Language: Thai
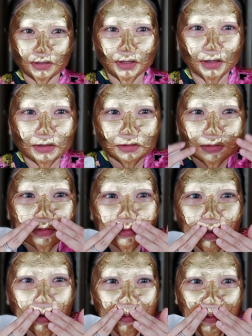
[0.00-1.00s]
เนี่ย
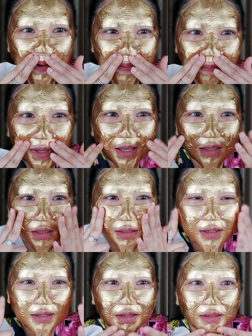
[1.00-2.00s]
เราก็แปะอย่า
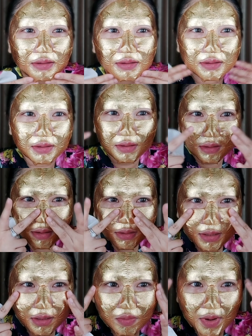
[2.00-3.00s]
งเงี้ยค่ะ ก็
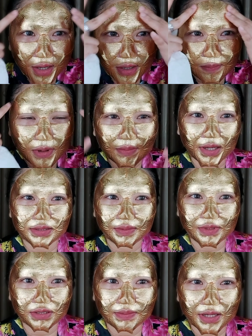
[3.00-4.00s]
ทิ้งไว้ประมาณ
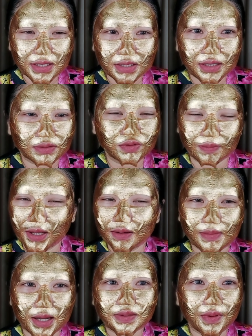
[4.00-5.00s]
10-15 นาที ส่วนมาก
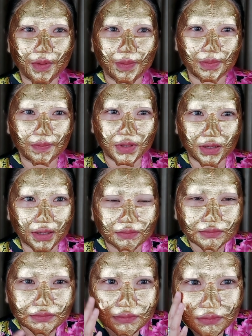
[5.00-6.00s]
มาร์กจะเป็นประมาณแบบนี้นะ
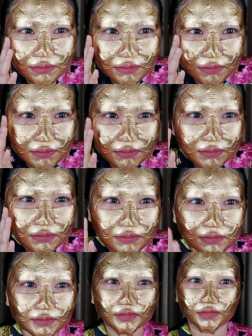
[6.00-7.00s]

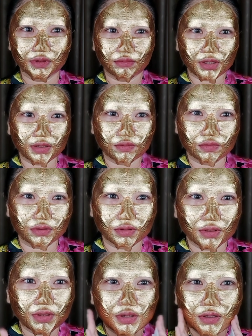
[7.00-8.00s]
อืมางเนี้ยคะทุกคน
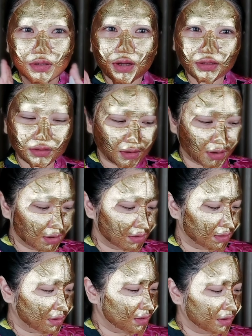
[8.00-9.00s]
ลดเนาะ
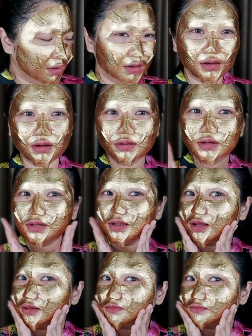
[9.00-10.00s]
เออ ลด
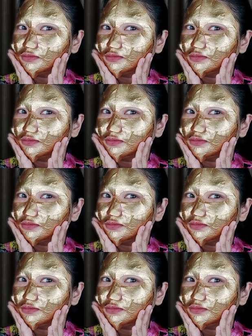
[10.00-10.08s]
อ่ะ